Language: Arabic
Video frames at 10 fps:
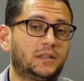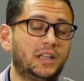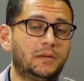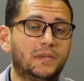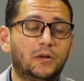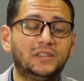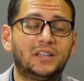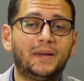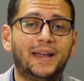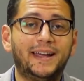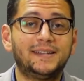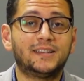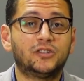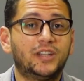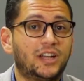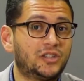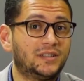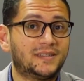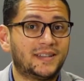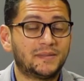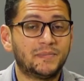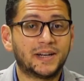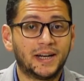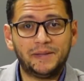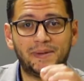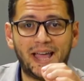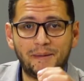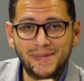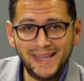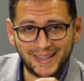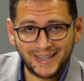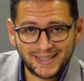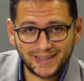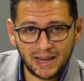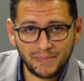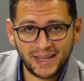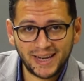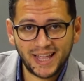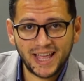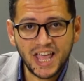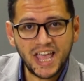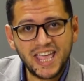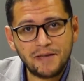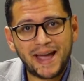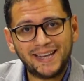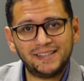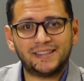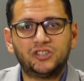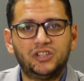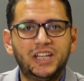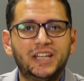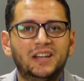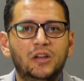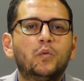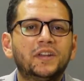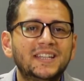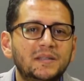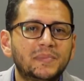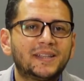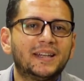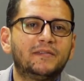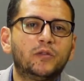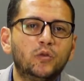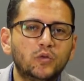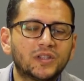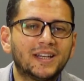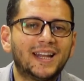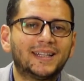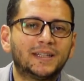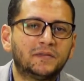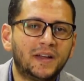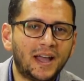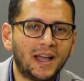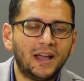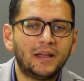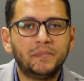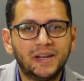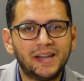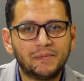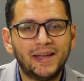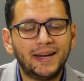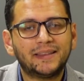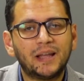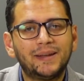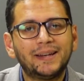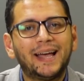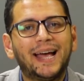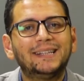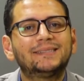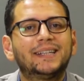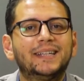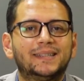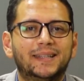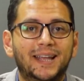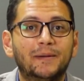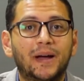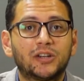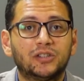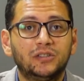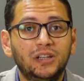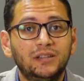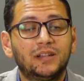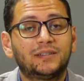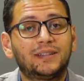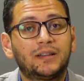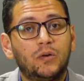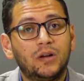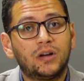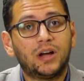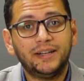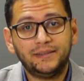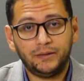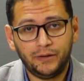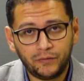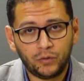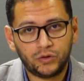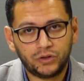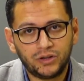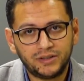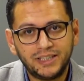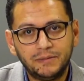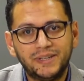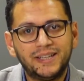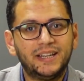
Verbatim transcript: طيب لو انت بقى عايز تشتري عشان تستثمر يبقى اهميه الاستلام هنا هي ميعاد التشغيل ونسبه الفلوس اللي هتدفعها من اجمالي الثمن حتى الاستلام عشان تقدر تتوقع تتوقع التدفق النقدي من